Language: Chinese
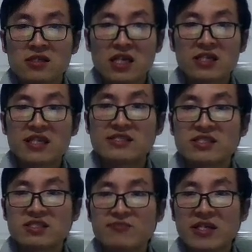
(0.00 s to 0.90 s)
然等级
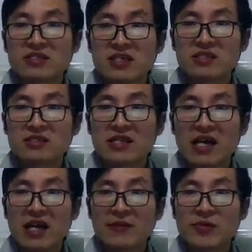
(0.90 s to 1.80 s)
制本身
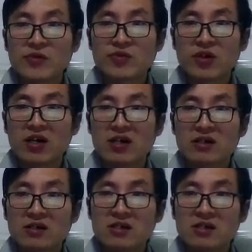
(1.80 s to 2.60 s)
在比如说。